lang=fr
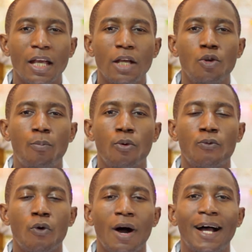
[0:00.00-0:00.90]
et de
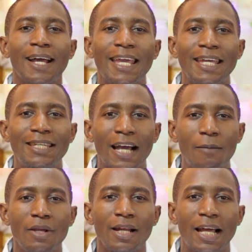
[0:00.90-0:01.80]
pouvoir
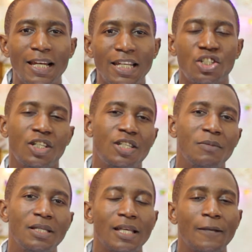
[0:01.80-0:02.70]
établir la
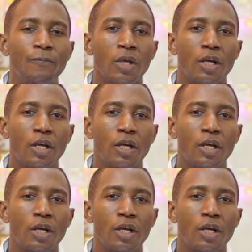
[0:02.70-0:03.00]
légitimité